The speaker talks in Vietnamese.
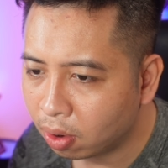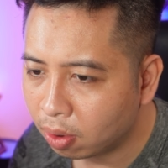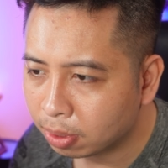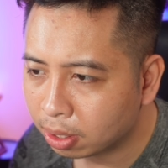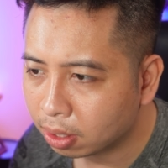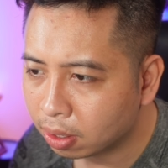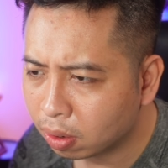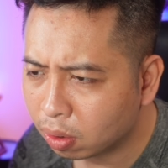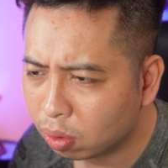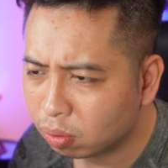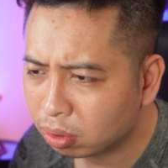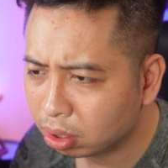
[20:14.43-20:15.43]
form thì nó
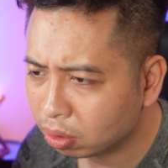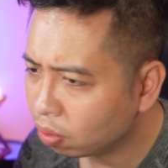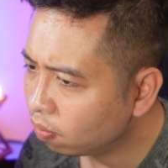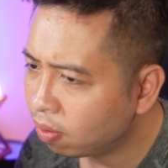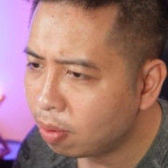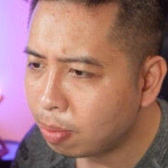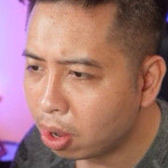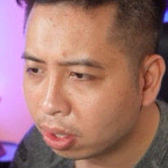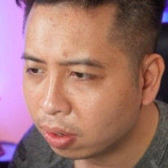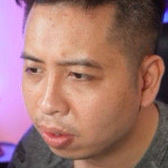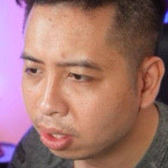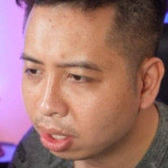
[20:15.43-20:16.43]
cũng cũng form bot
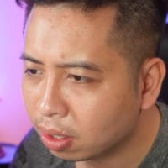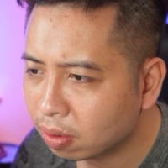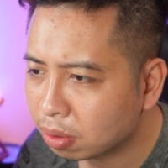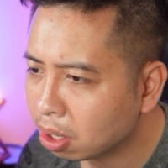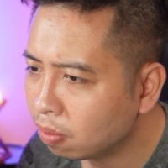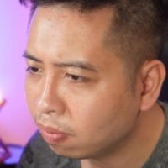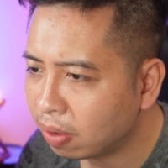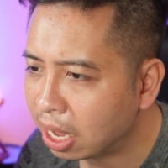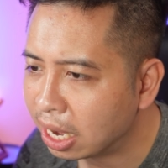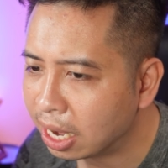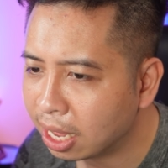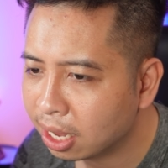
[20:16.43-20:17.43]
thôi chứ nó cũng không
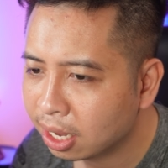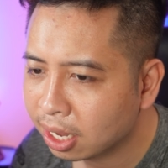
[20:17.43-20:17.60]
phải là